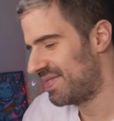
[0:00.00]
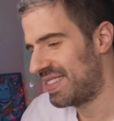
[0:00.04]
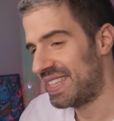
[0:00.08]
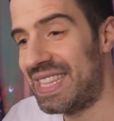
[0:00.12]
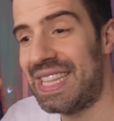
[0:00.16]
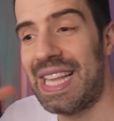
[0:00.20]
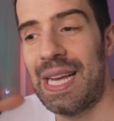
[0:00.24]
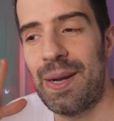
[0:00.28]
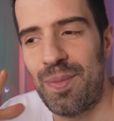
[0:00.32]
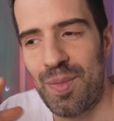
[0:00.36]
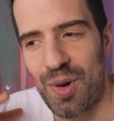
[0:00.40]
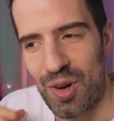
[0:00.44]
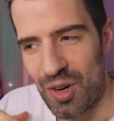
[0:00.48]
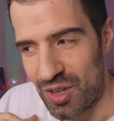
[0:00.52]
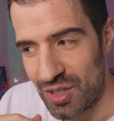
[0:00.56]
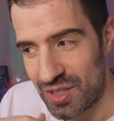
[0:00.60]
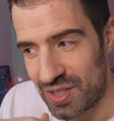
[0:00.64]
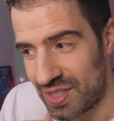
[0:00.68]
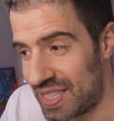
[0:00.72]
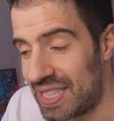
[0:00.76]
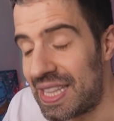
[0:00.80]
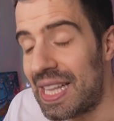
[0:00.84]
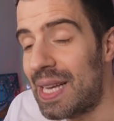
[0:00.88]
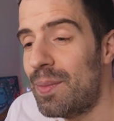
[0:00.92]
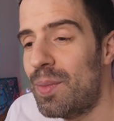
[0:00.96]
temo.
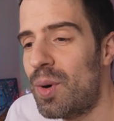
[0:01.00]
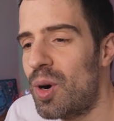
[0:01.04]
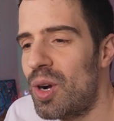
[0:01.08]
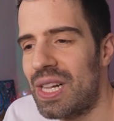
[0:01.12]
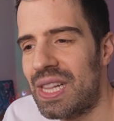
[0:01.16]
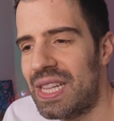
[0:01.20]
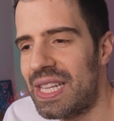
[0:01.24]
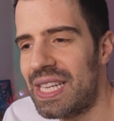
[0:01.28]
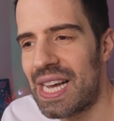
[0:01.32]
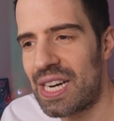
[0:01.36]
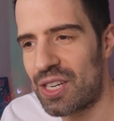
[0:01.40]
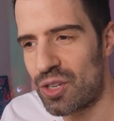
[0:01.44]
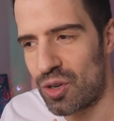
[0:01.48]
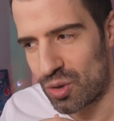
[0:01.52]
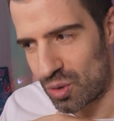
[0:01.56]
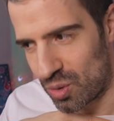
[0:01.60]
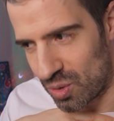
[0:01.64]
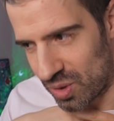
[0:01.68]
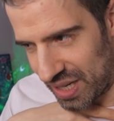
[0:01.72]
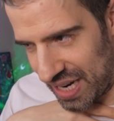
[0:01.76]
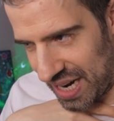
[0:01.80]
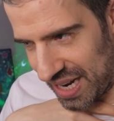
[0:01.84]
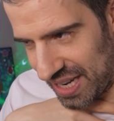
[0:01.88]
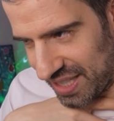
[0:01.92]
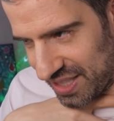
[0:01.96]
Temo el día que
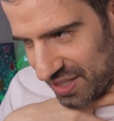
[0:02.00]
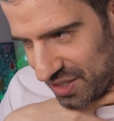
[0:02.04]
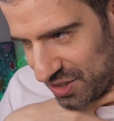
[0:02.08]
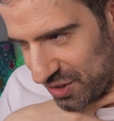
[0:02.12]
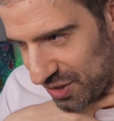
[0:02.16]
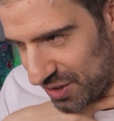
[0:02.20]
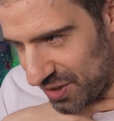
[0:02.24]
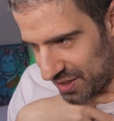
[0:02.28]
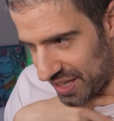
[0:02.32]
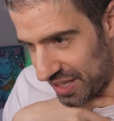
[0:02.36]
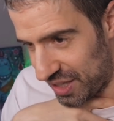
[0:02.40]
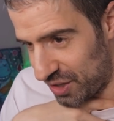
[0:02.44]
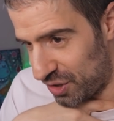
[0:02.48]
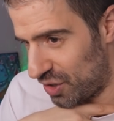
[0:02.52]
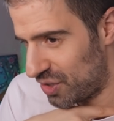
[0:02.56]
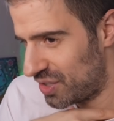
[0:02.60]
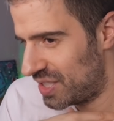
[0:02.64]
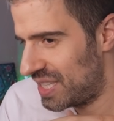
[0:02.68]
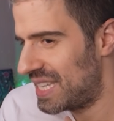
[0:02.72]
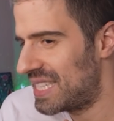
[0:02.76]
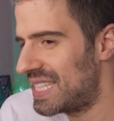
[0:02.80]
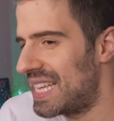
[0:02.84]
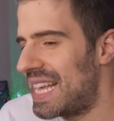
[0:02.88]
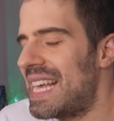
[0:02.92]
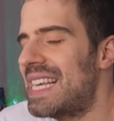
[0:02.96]
ocurra eso.
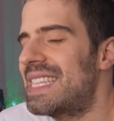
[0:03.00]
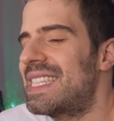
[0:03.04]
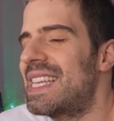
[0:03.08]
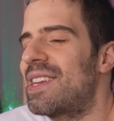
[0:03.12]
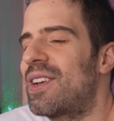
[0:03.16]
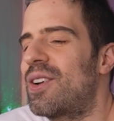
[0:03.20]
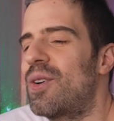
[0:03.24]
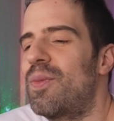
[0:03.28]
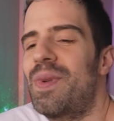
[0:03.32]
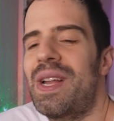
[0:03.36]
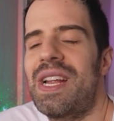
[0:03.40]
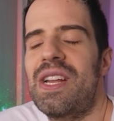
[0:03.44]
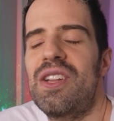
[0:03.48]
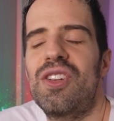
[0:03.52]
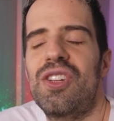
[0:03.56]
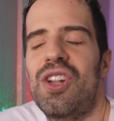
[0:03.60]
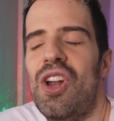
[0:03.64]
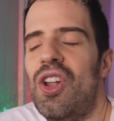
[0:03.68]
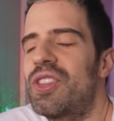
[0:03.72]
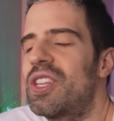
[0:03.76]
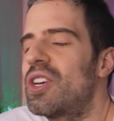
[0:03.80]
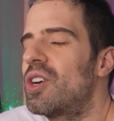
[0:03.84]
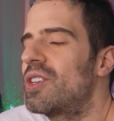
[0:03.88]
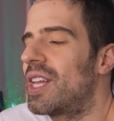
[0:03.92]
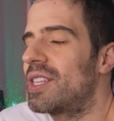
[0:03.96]
Entonces, ese cumpleaños
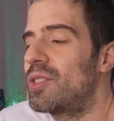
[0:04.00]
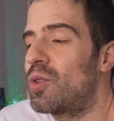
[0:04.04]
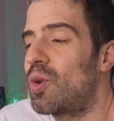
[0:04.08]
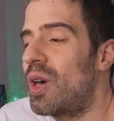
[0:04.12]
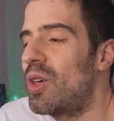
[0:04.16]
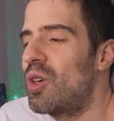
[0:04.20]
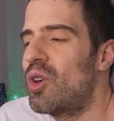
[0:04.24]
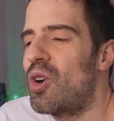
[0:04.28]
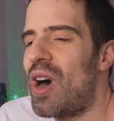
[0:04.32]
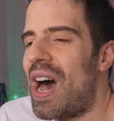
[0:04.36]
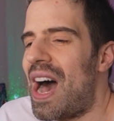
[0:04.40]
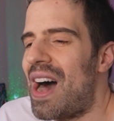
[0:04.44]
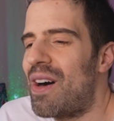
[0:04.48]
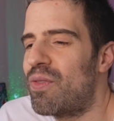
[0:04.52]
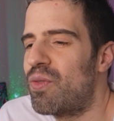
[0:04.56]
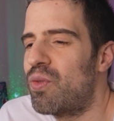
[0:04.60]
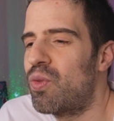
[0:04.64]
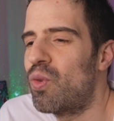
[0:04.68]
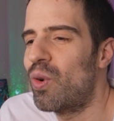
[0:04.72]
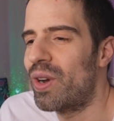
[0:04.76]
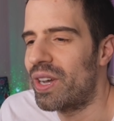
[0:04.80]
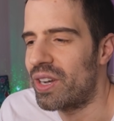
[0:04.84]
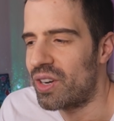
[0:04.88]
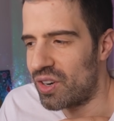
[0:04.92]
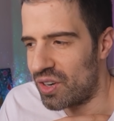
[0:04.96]
lo tengo tatuado a
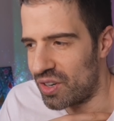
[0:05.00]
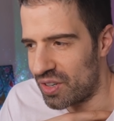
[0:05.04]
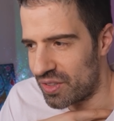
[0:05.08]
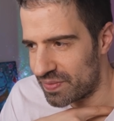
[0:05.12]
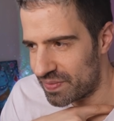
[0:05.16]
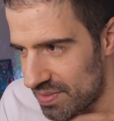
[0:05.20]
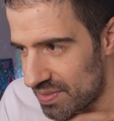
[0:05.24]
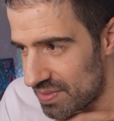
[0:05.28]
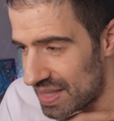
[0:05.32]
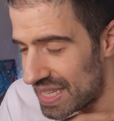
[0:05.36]
fuego.